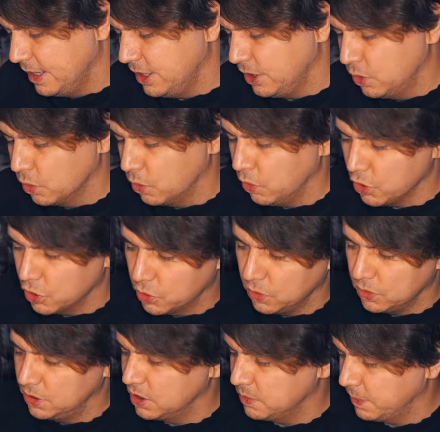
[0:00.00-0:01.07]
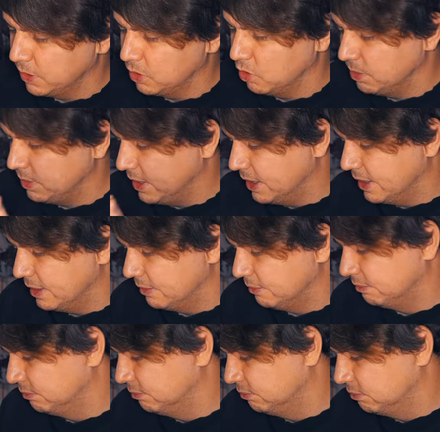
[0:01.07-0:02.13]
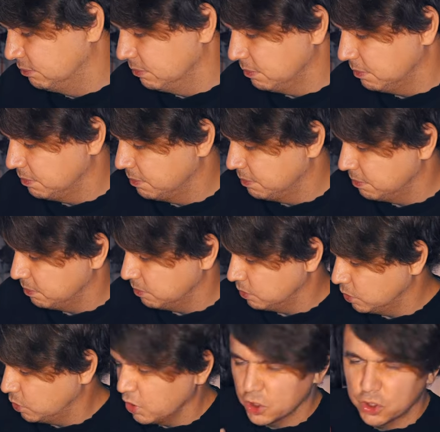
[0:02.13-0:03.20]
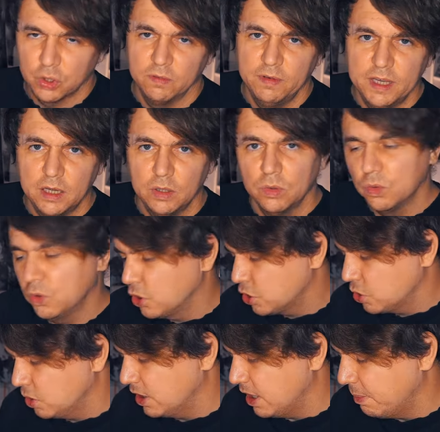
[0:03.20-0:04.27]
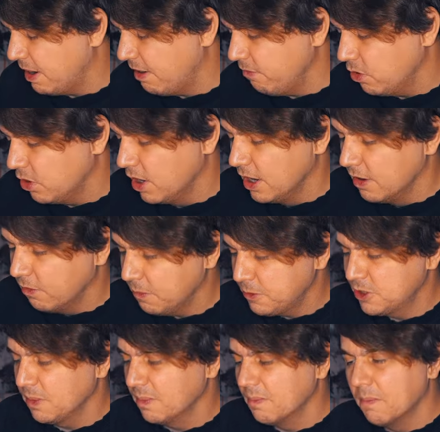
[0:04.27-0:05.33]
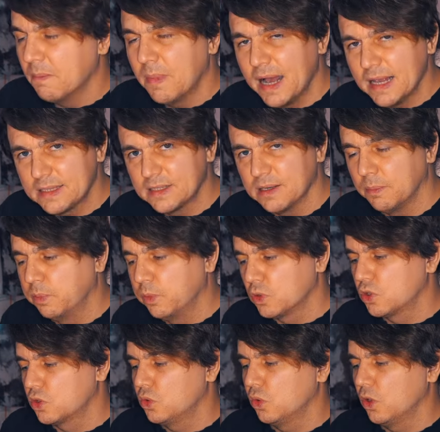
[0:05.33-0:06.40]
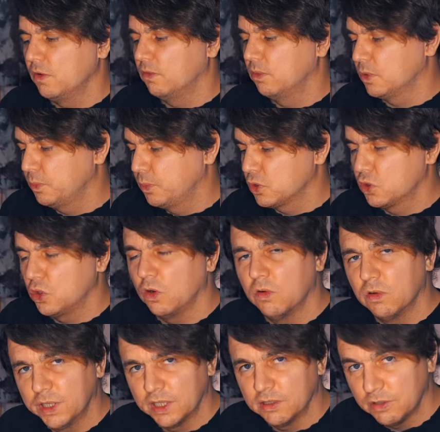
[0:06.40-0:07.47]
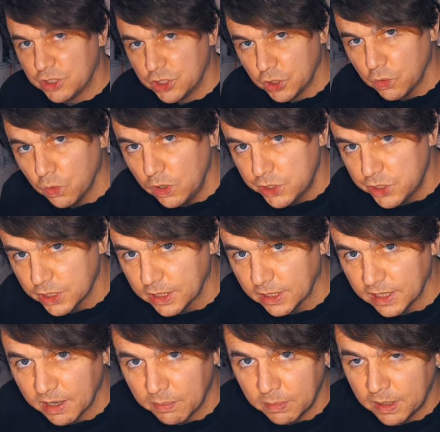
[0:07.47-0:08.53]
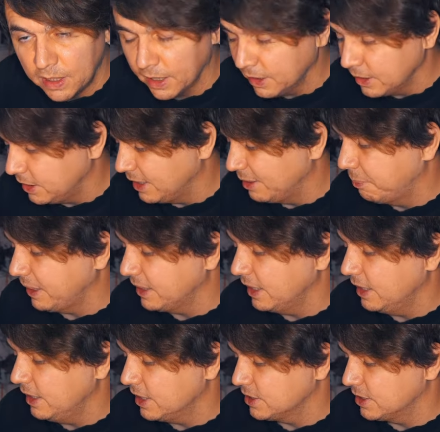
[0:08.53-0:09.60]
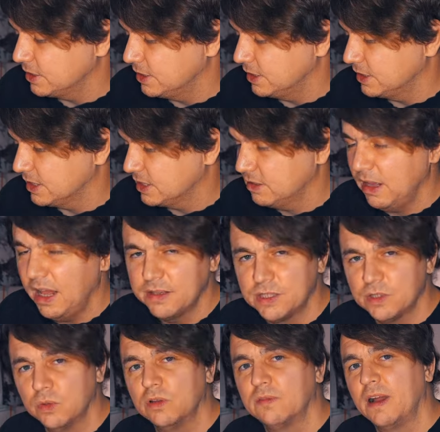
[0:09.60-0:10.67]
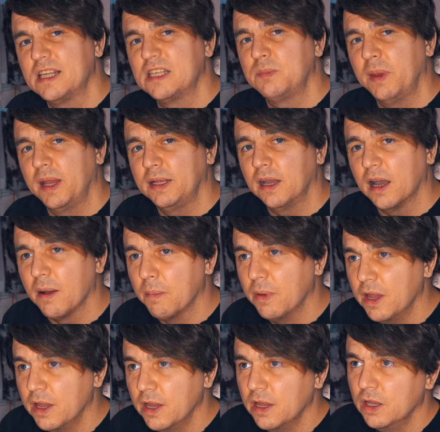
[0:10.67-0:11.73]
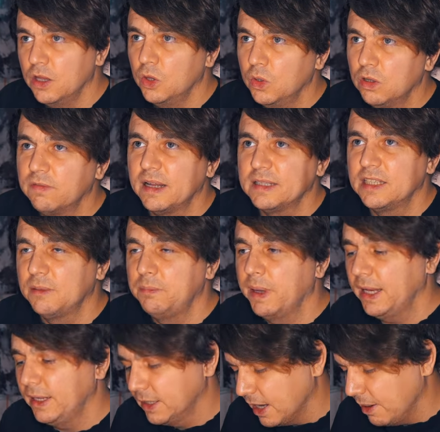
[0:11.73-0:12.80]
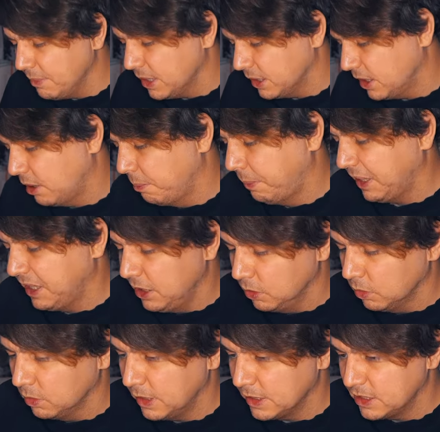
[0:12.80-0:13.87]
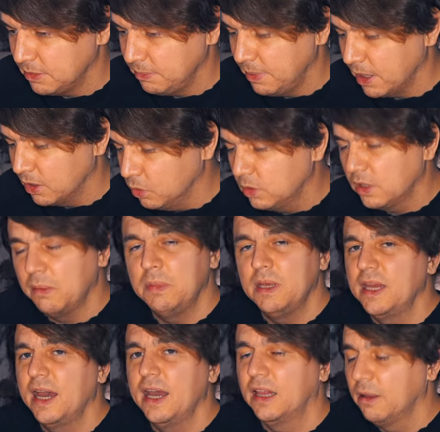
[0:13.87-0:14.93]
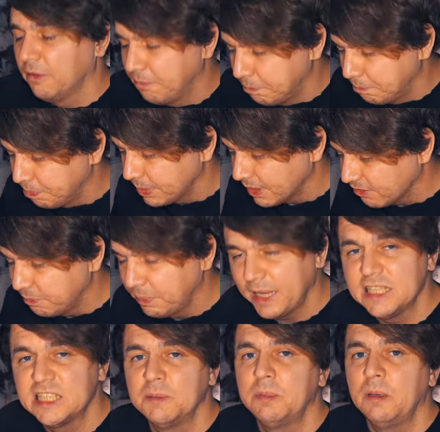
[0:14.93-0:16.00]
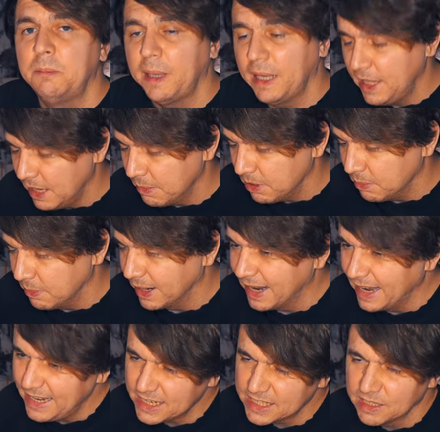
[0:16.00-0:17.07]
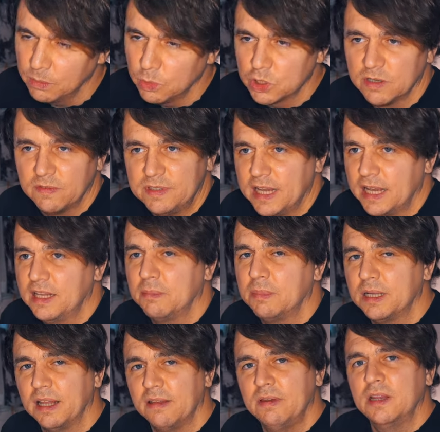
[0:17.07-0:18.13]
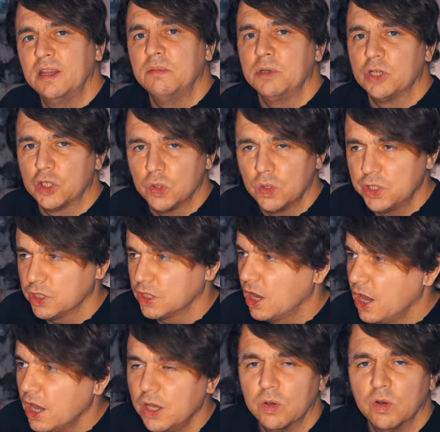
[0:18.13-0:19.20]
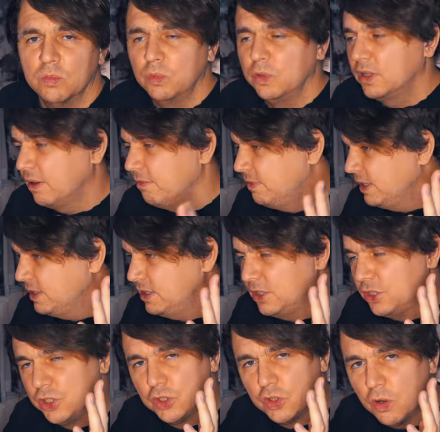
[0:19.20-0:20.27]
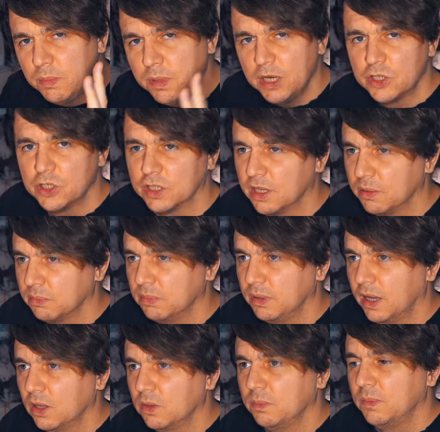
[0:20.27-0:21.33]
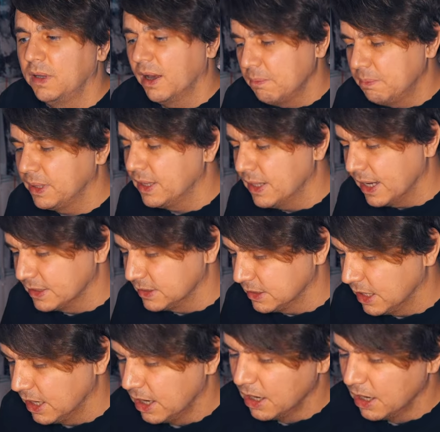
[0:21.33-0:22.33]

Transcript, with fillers: И то кое-что здесь потом я кое-что выкину, кое-что добавлю. В общем, масса пустой, пустого вот этого чехольчика для мыльно-рынных принадлежностей составляет всего 25 грамм. Ну, 25 грамм я так прикинул для себя. Ну, для меня это в принципе приемлемо. Конечно, можно взять обыкновенный мешочек, и он будет там весить еще меньше, там грамм, грамм 15.